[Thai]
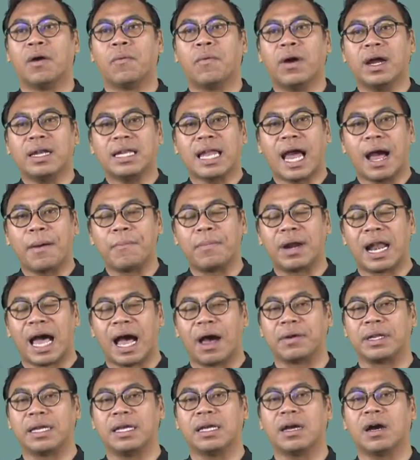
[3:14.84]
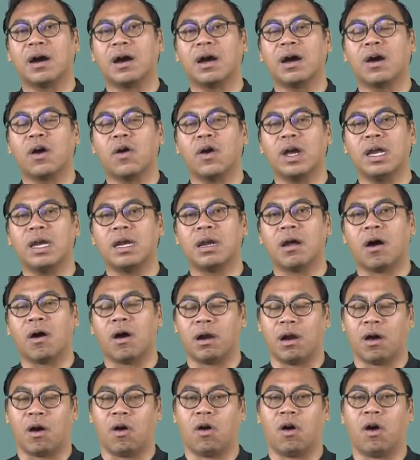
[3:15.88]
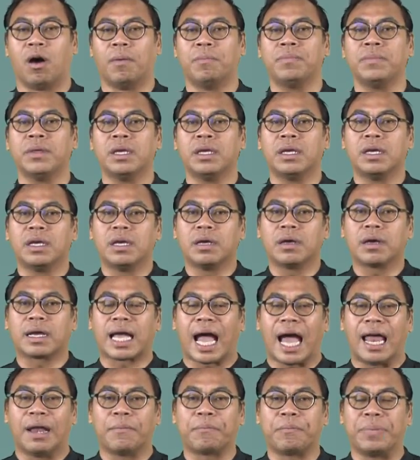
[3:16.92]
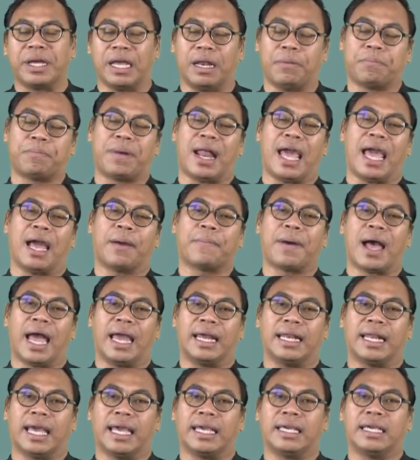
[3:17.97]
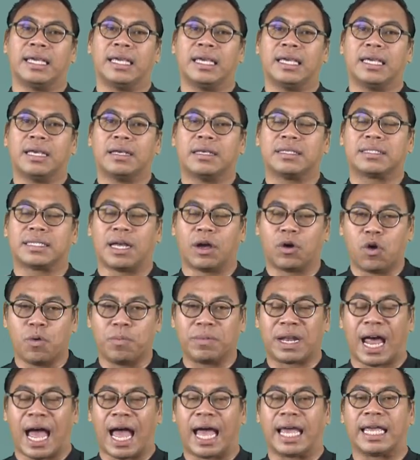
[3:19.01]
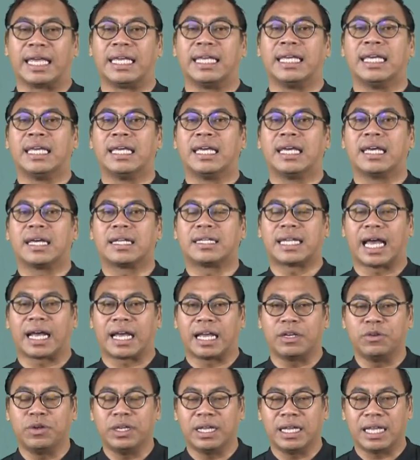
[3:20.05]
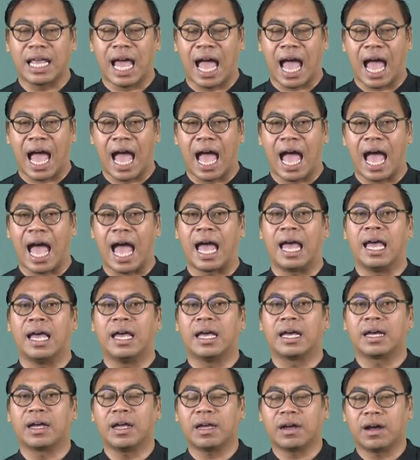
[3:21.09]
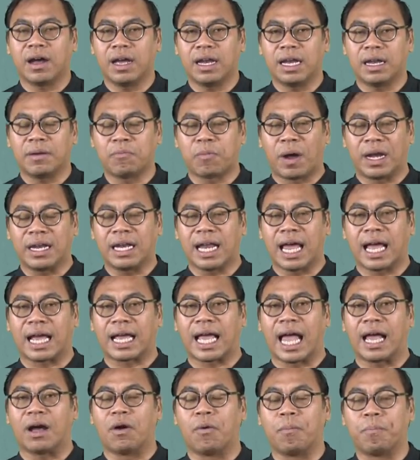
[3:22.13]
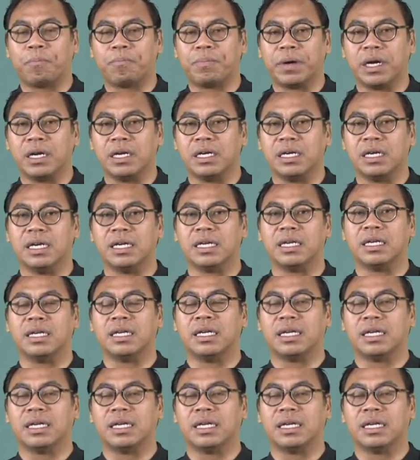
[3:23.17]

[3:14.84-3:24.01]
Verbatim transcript: ว่าทำเหล่านี้ค่อยๆ หล่อหลอมการเปลี่ยนแปลงภายในสังคมไทย จากอายุทยา ค่อยๆ พัฒนาการของปืน